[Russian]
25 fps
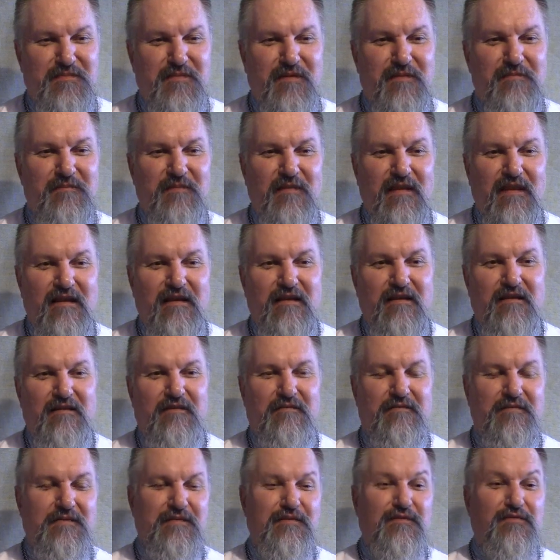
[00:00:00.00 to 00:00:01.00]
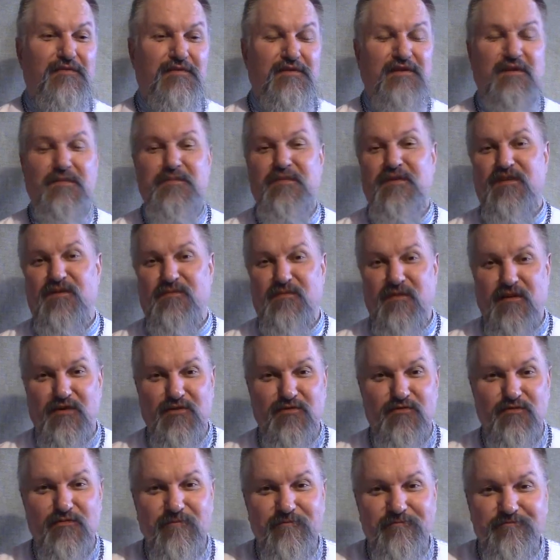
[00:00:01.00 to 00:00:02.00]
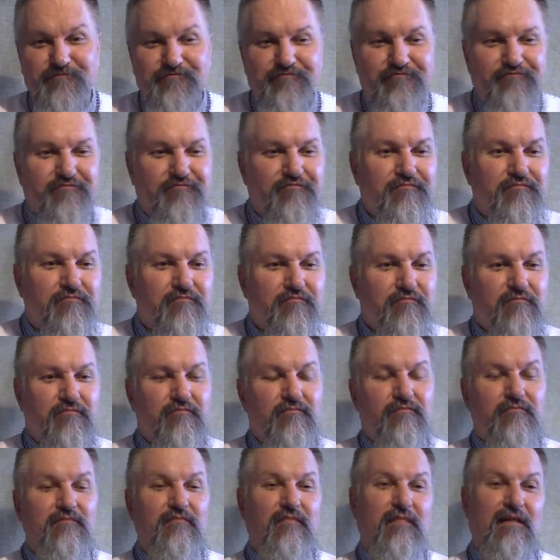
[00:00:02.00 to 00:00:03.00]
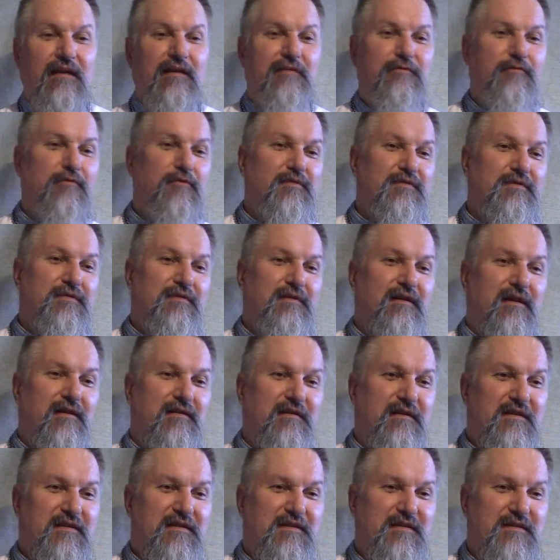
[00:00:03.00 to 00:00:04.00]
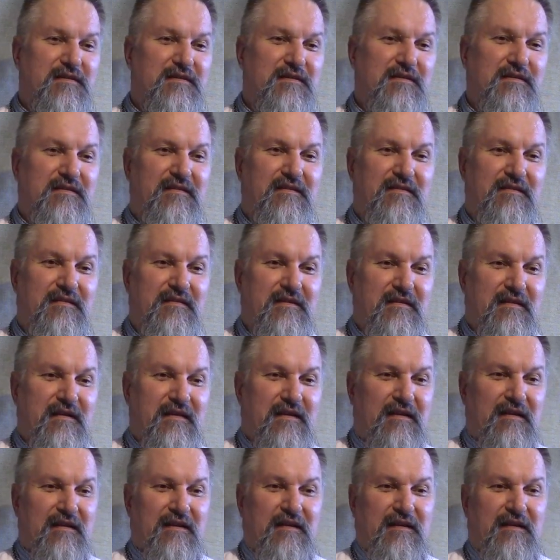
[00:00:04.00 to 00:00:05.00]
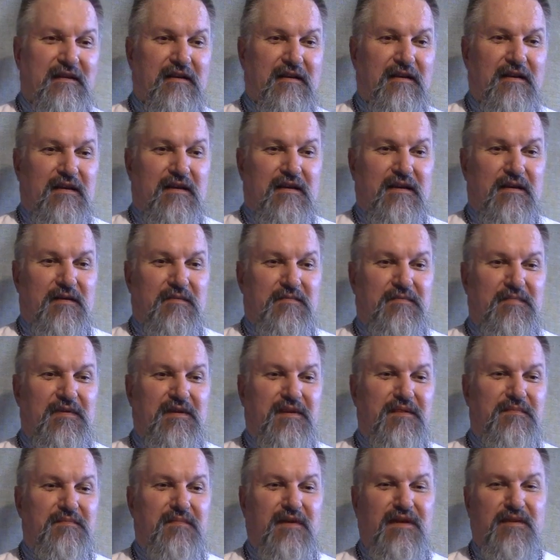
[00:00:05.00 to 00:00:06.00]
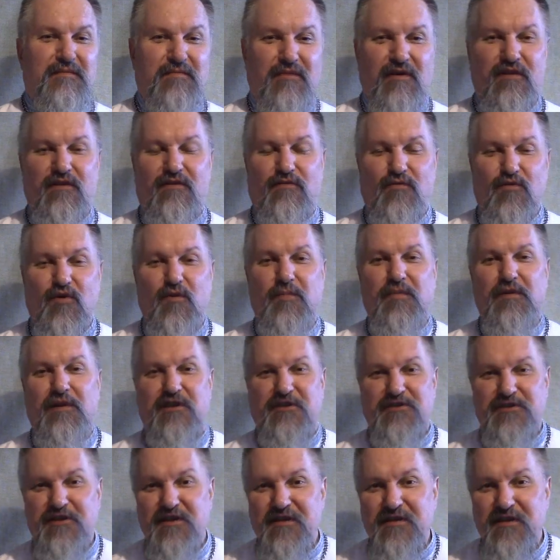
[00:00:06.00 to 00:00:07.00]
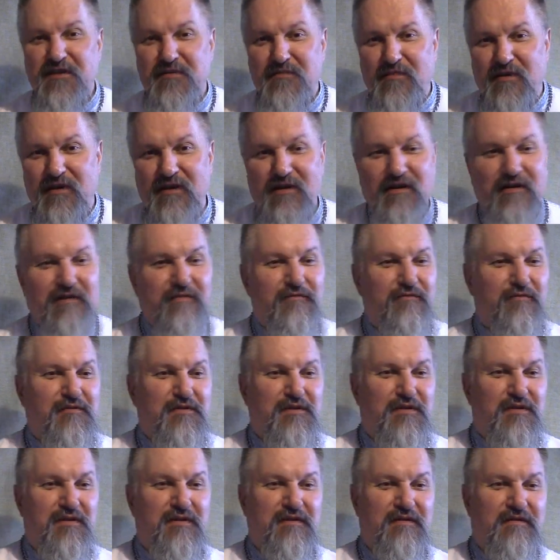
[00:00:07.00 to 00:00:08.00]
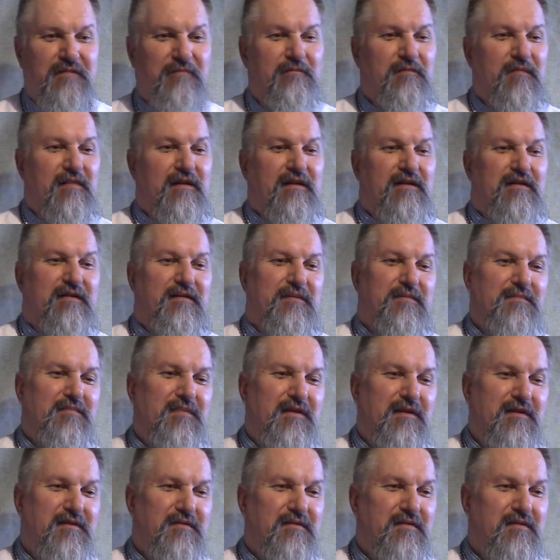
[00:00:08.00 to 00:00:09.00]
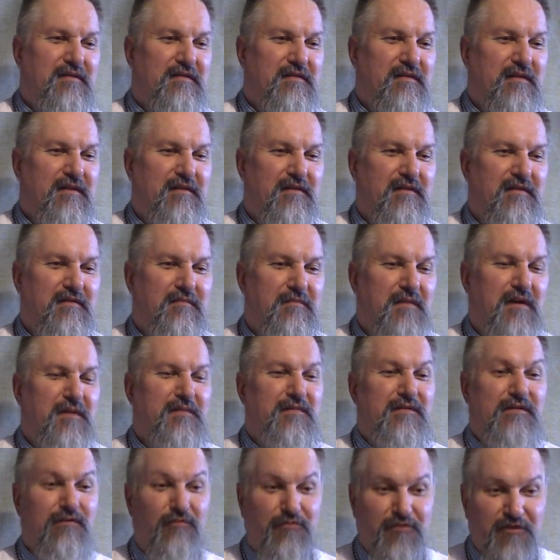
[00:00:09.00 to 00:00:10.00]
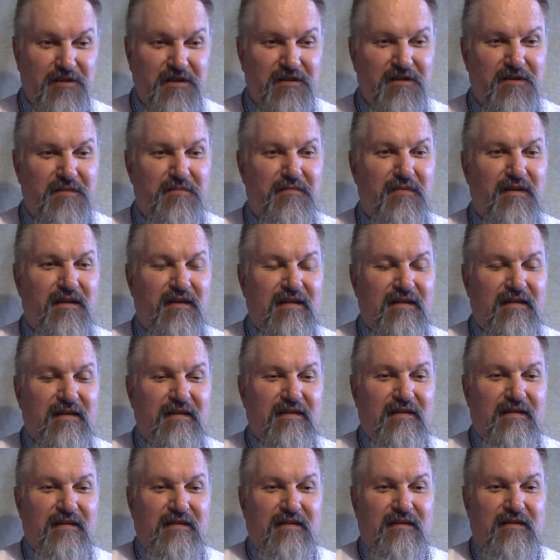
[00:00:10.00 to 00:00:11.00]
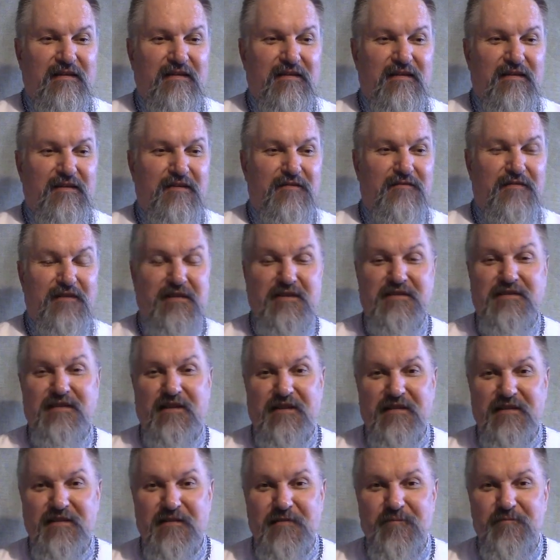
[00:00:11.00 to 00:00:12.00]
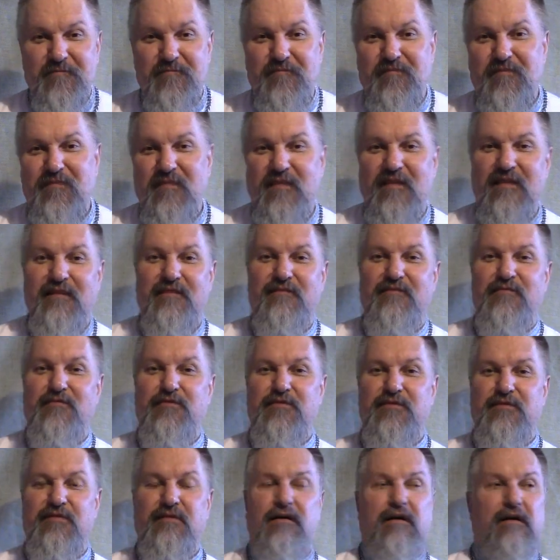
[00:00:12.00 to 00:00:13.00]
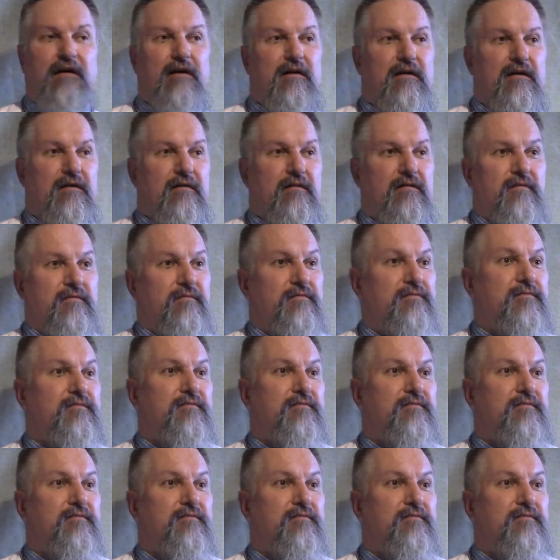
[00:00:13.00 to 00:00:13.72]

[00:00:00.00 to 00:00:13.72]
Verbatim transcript: мы в 91 году. Вот, как раз перед моим рукоположением, вот, перед моим служением – в Рязани. Вот. А